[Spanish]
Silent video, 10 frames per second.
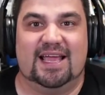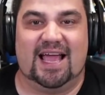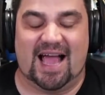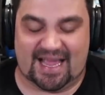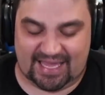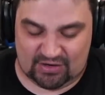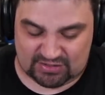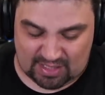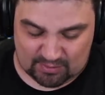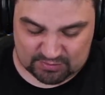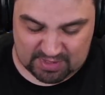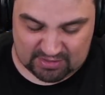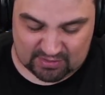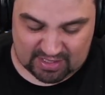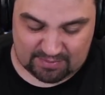Aquí lo estamos
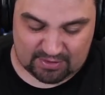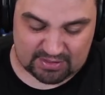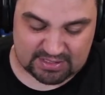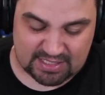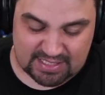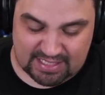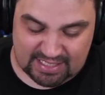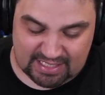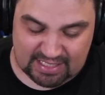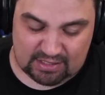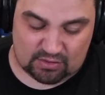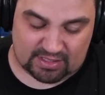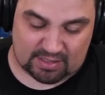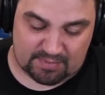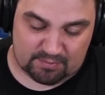viendo, Keybrons. Y lo que
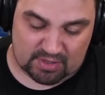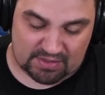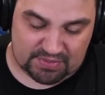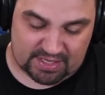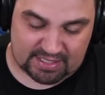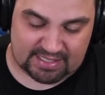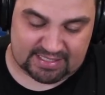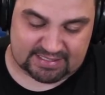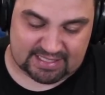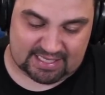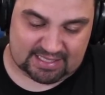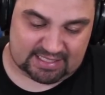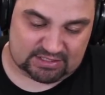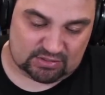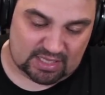también voy a hacer es hacer
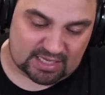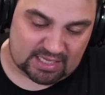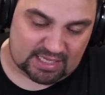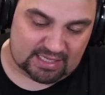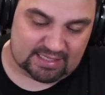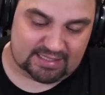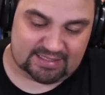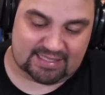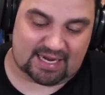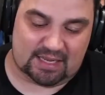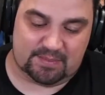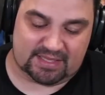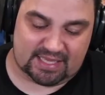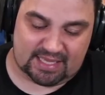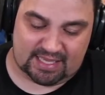esto de aquí, darle
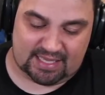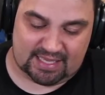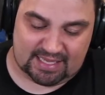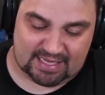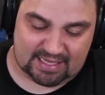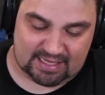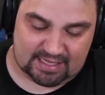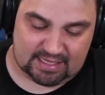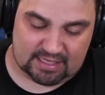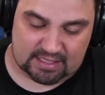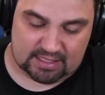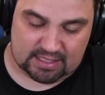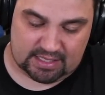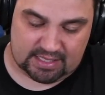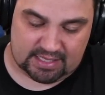MT
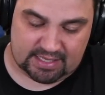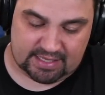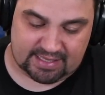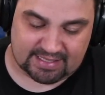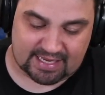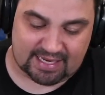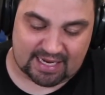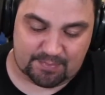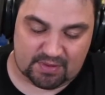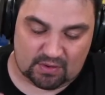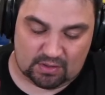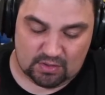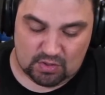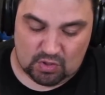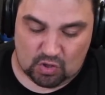eh, de ataque rápido.
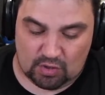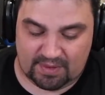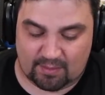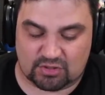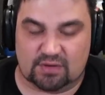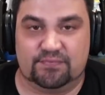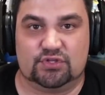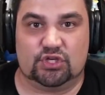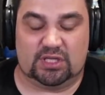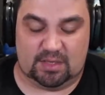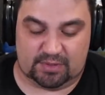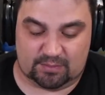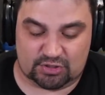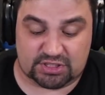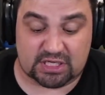Olvidamos confusión y le
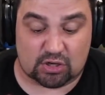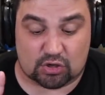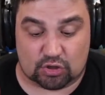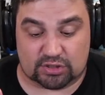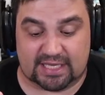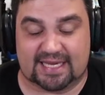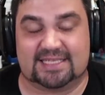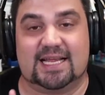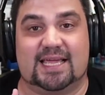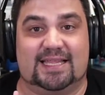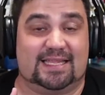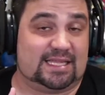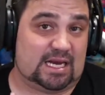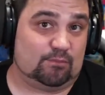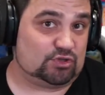ponemos psicocorte, que es la que
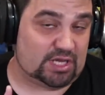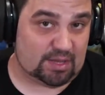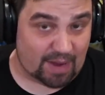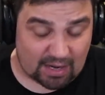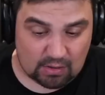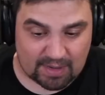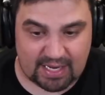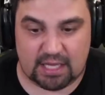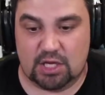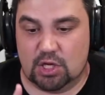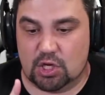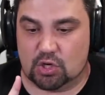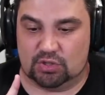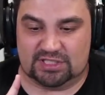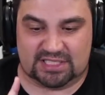tenemos que llevarlo, ¿vale?
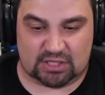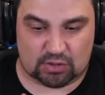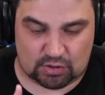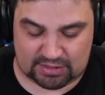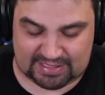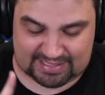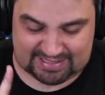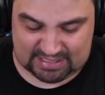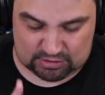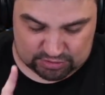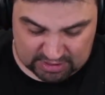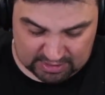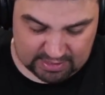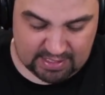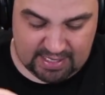Con psicocorte sí o
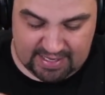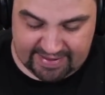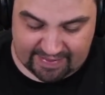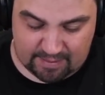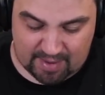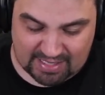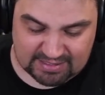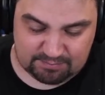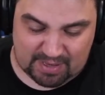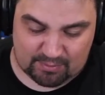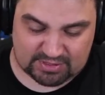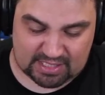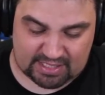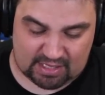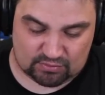sí. Y además vamos
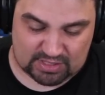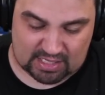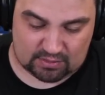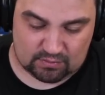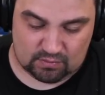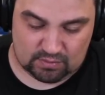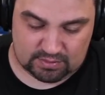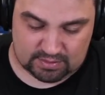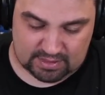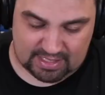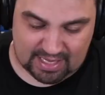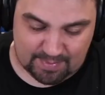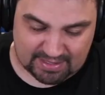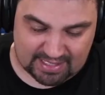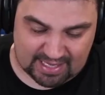aquí a usar un
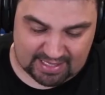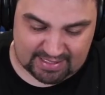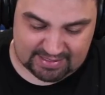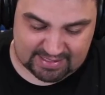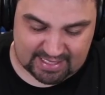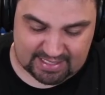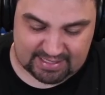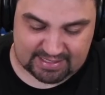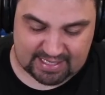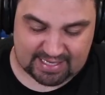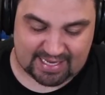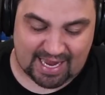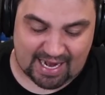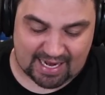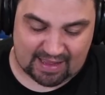MT de élite
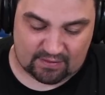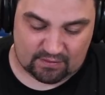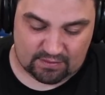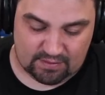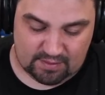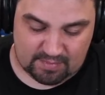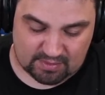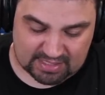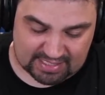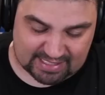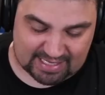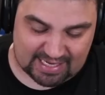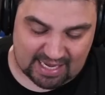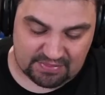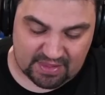cargado Vamos a quitar el
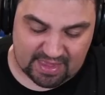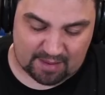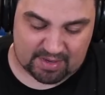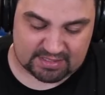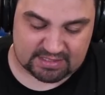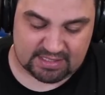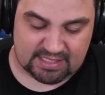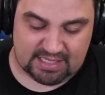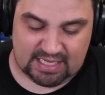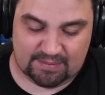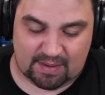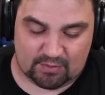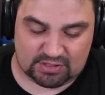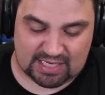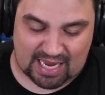lanzallamas y
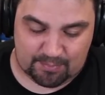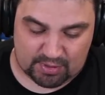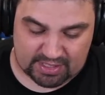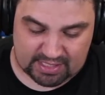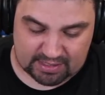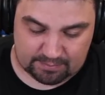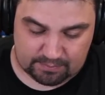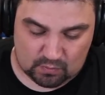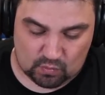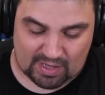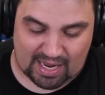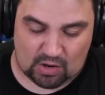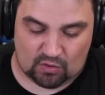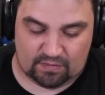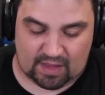vamos a poner una
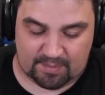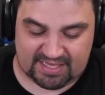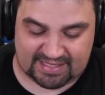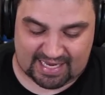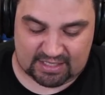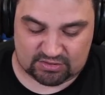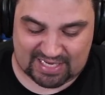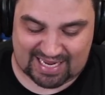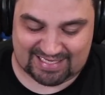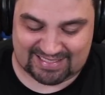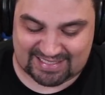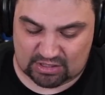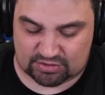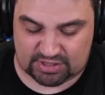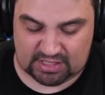onda mental. O sea, sí
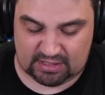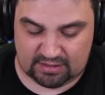o sí,